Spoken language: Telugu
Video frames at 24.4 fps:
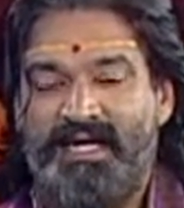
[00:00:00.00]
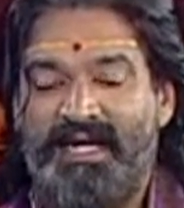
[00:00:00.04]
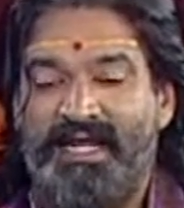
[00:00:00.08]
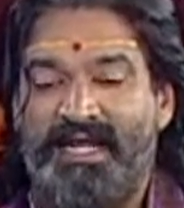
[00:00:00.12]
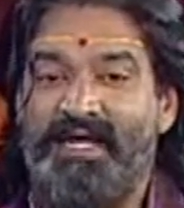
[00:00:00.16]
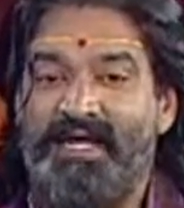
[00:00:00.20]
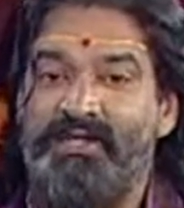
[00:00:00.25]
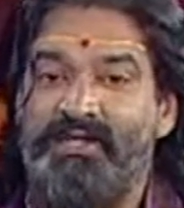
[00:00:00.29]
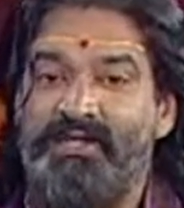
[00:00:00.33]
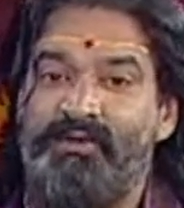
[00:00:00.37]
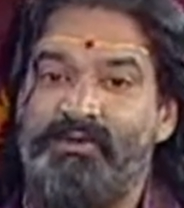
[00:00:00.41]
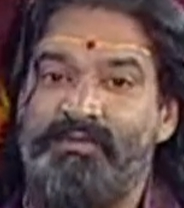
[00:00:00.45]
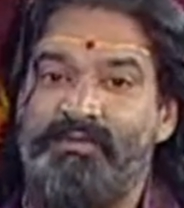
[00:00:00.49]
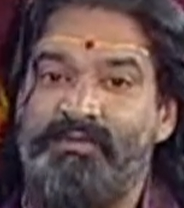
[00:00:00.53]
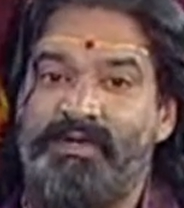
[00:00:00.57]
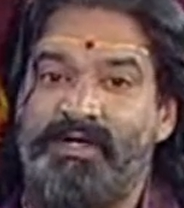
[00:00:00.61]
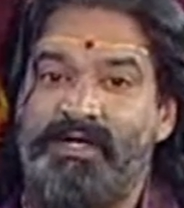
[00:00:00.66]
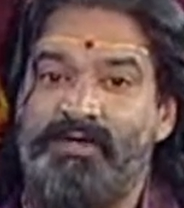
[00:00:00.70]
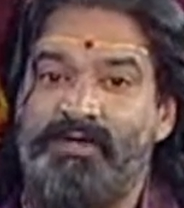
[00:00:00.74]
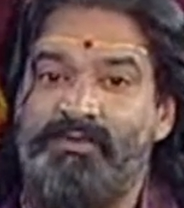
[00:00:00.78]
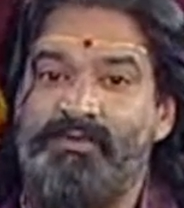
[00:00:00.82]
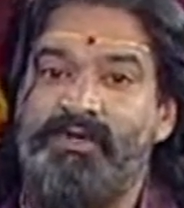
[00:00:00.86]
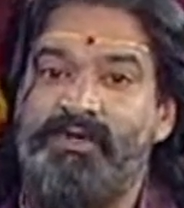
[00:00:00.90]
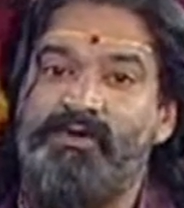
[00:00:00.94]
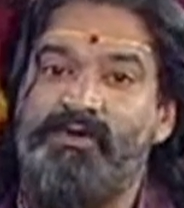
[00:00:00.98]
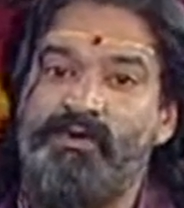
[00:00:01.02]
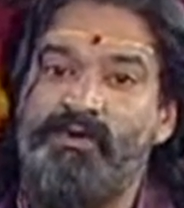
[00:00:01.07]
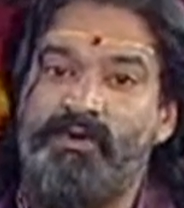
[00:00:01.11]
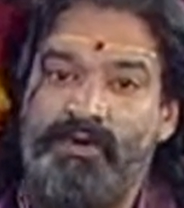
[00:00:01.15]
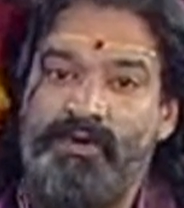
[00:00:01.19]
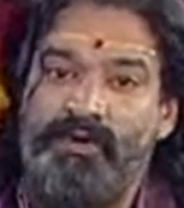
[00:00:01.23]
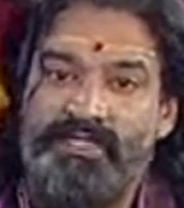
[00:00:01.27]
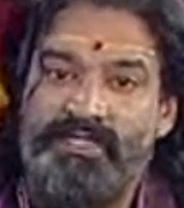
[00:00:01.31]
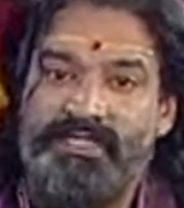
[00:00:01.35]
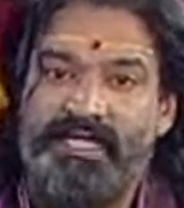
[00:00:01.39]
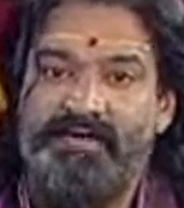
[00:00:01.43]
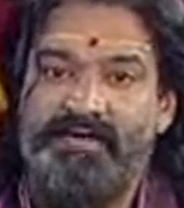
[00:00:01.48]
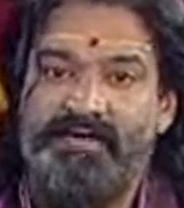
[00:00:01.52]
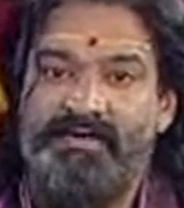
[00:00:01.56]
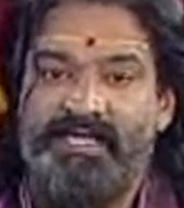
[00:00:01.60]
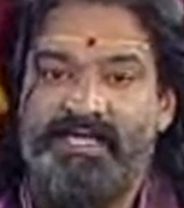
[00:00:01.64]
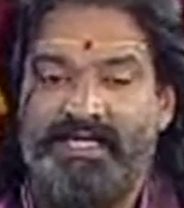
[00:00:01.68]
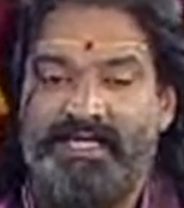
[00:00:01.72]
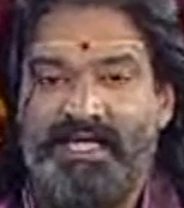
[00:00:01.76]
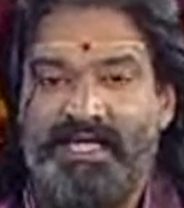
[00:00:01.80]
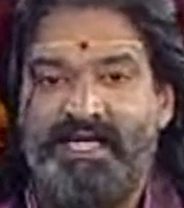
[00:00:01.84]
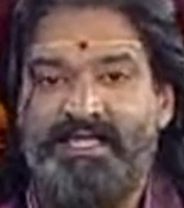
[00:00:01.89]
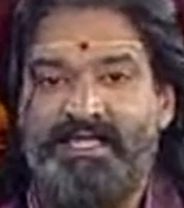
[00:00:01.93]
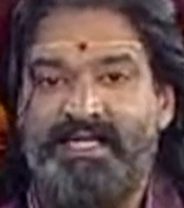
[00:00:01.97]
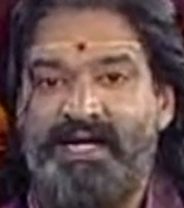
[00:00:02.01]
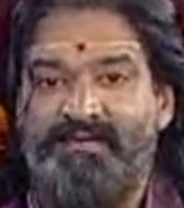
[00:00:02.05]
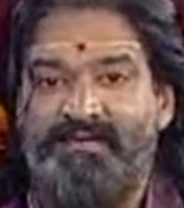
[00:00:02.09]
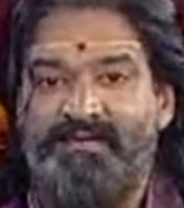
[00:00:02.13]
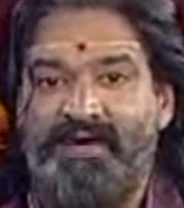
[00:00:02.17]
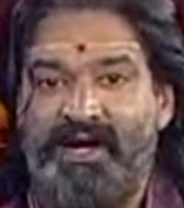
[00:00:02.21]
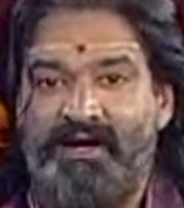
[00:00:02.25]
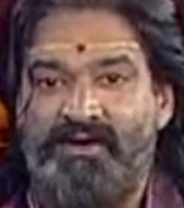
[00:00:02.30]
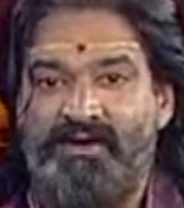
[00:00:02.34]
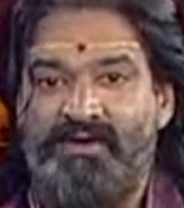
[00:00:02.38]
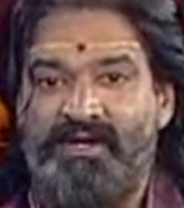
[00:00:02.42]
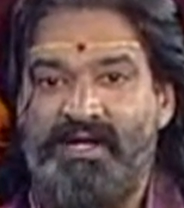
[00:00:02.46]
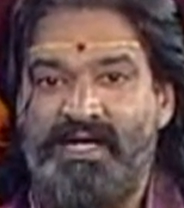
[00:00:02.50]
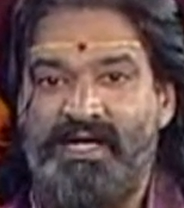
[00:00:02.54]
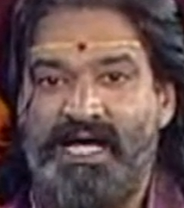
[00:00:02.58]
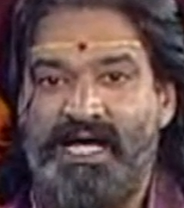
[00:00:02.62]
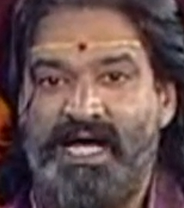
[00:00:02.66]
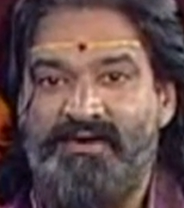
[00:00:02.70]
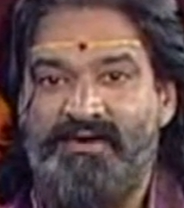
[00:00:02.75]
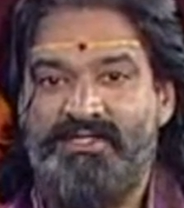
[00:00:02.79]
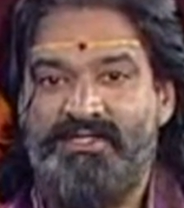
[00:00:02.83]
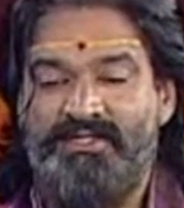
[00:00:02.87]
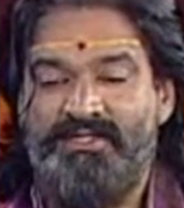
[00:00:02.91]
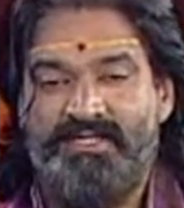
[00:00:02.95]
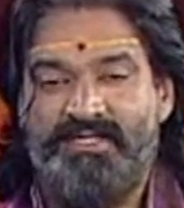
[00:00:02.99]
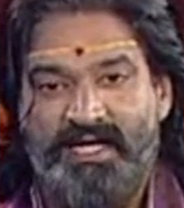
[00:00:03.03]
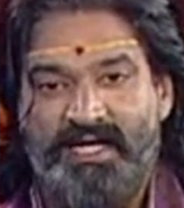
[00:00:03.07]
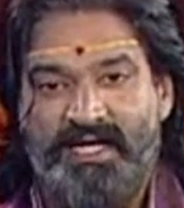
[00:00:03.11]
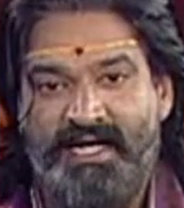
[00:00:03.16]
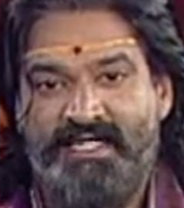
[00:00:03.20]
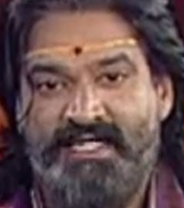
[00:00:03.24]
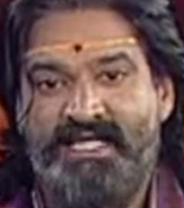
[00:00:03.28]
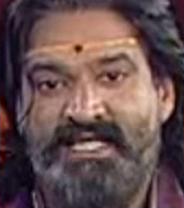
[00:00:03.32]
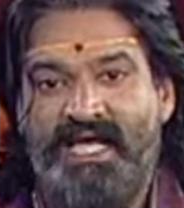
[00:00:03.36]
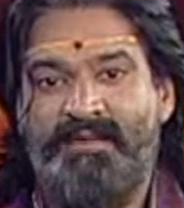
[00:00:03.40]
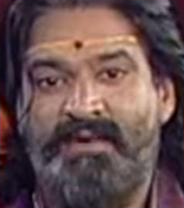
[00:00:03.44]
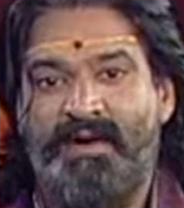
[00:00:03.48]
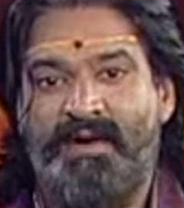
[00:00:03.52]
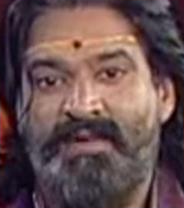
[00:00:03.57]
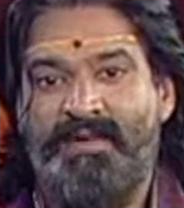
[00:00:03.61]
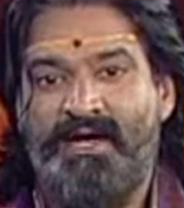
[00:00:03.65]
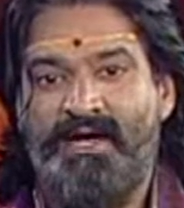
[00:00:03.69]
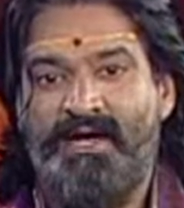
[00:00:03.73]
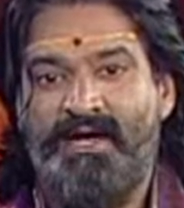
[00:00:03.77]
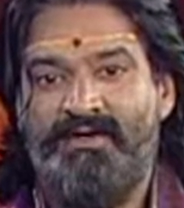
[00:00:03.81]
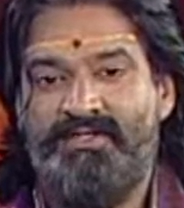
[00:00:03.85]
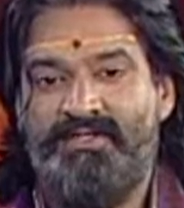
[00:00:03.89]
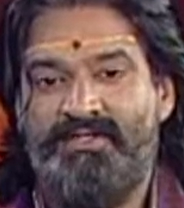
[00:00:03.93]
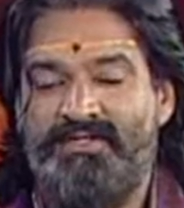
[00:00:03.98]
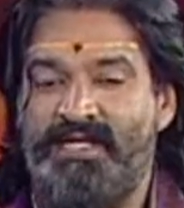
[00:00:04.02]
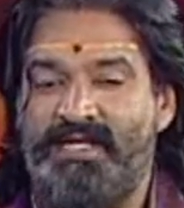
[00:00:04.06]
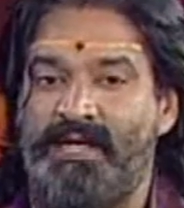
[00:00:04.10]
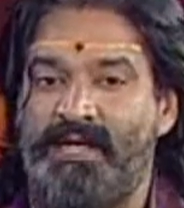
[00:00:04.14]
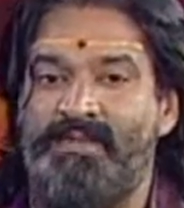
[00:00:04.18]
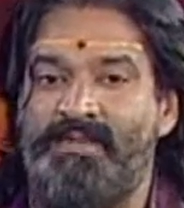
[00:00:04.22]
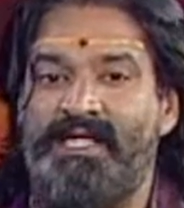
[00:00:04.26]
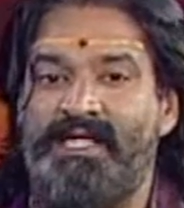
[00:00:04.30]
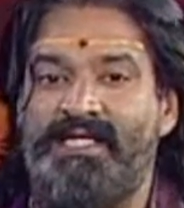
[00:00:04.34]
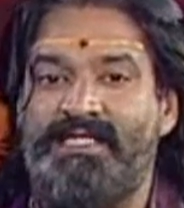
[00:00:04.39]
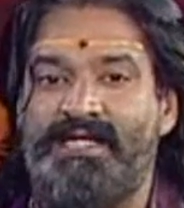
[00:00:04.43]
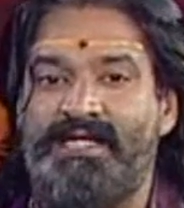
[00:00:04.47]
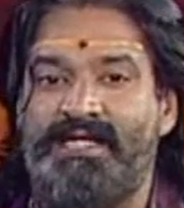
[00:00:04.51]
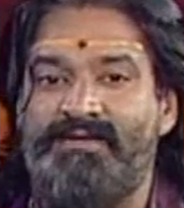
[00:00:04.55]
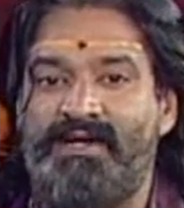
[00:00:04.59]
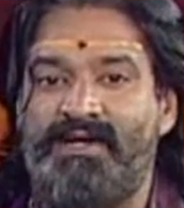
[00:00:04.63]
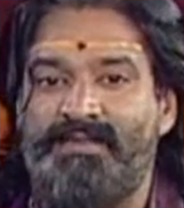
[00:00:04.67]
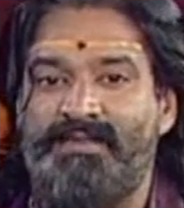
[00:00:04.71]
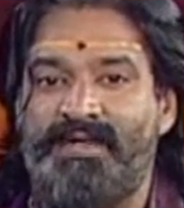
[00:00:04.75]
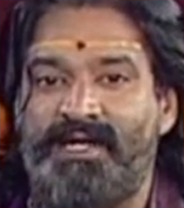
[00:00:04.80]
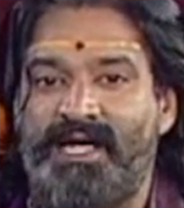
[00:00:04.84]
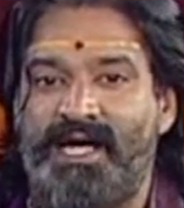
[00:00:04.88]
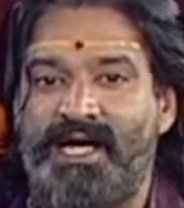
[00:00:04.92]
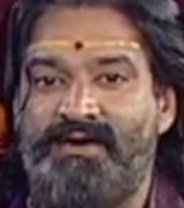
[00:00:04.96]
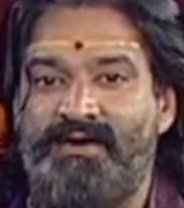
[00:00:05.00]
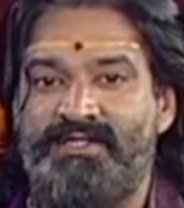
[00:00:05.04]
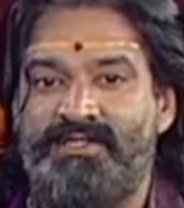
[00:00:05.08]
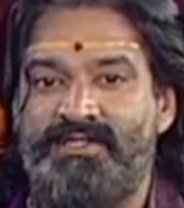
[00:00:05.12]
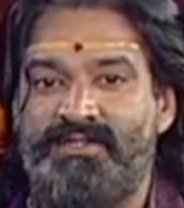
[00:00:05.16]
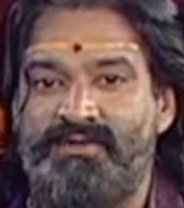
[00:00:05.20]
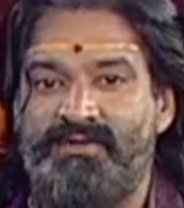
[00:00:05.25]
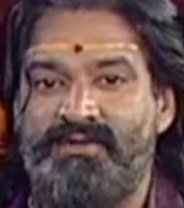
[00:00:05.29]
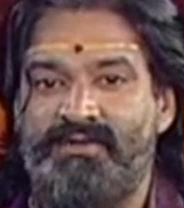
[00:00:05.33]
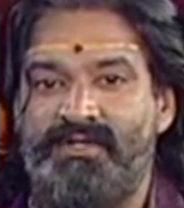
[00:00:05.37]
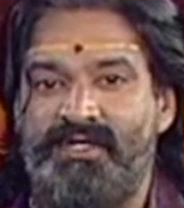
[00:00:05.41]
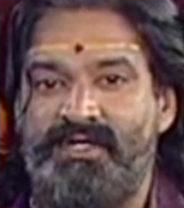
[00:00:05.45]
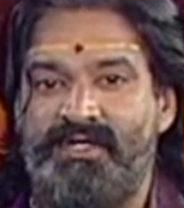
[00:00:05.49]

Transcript: లేదు నువ్వు నువ్వు కొలిచేటువంటి దత్తాత్రేయుల వారి అనుగ్రహం కావచ్చు షిరడి సాయిబాబా కావచ్చు శ్రీపాద శ్రీవల్పలు కావచ్చు